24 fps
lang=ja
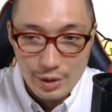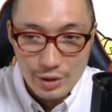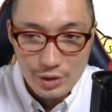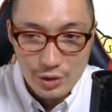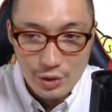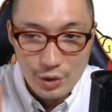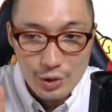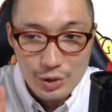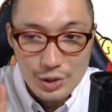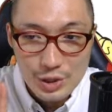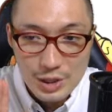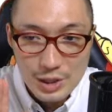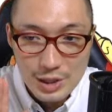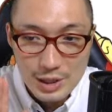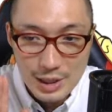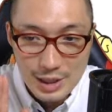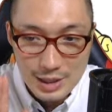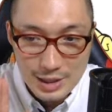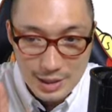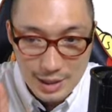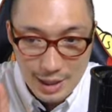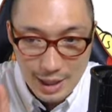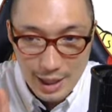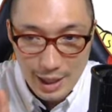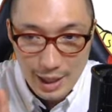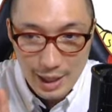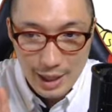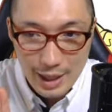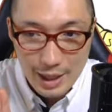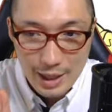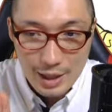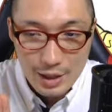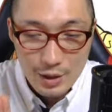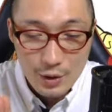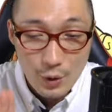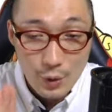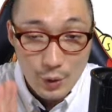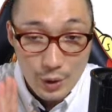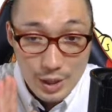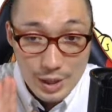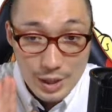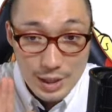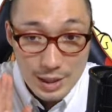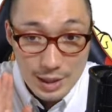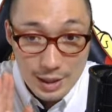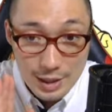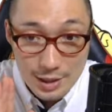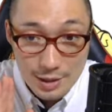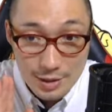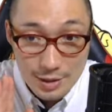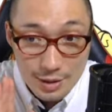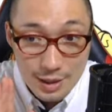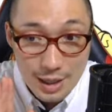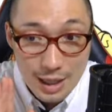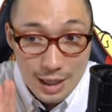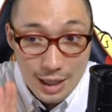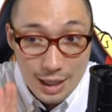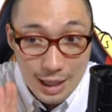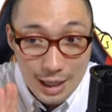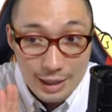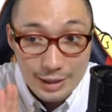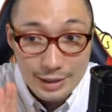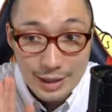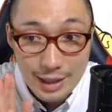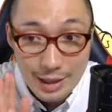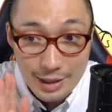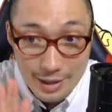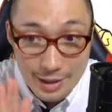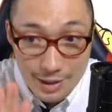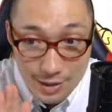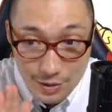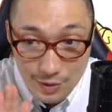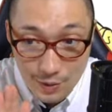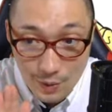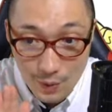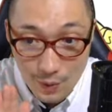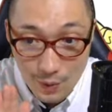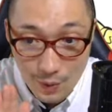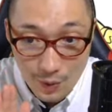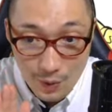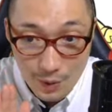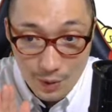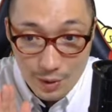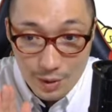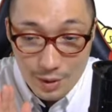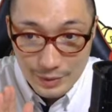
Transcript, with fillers: ヨッシーですね、これに気づかなかったんですよ。